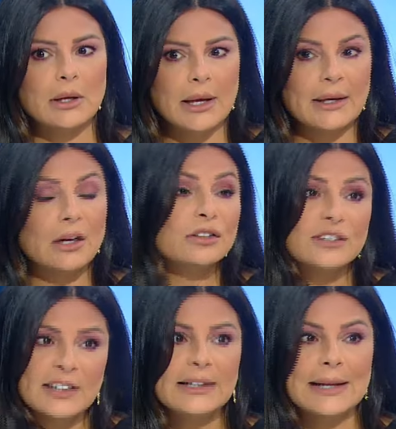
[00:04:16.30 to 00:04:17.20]
يعني
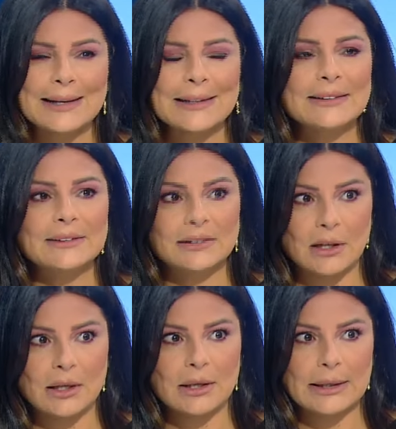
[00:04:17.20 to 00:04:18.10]
ناطرين الرد
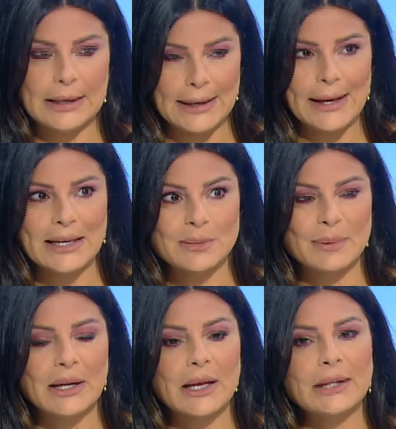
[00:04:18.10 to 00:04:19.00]
آه،
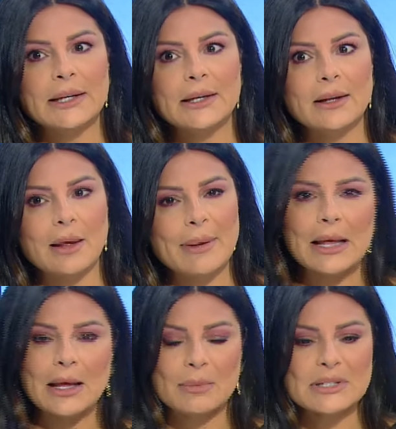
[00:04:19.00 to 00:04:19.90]
لحزب الله يلي
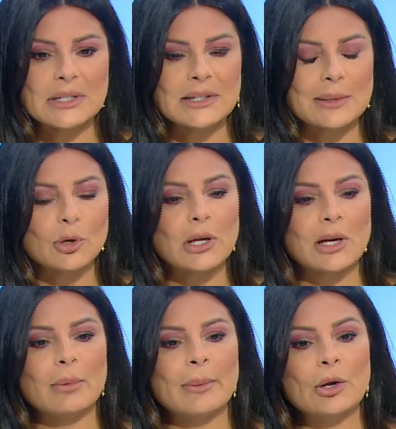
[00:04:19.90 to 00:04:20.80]
كمان هيك مصادر
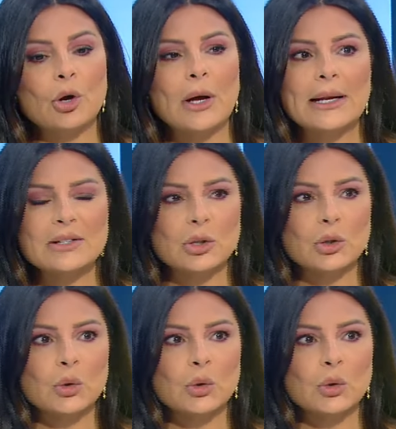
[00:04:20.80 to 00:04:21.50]
مقربه منه قالت انه